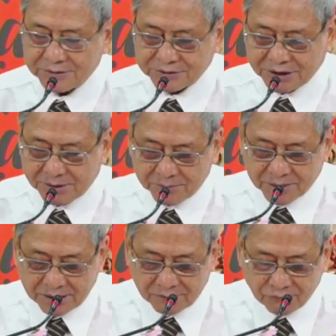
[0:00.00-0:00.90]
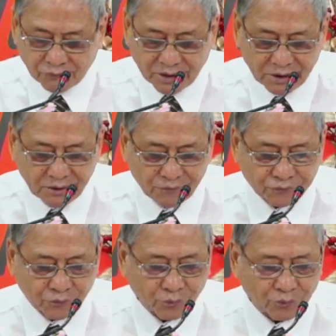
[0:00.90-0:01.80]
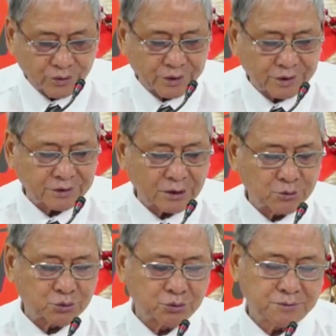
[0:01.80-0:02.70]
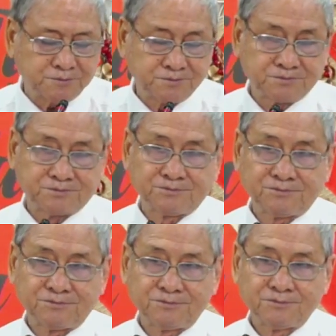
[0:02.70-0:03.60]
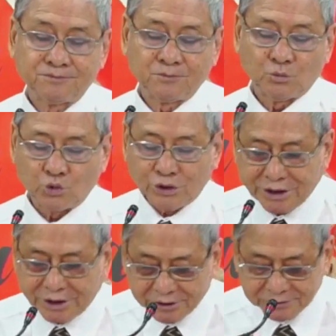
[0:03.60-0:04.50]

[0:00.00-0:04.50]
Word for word: tìm cách vây phủ người theo Chúa. Tuy nhiên,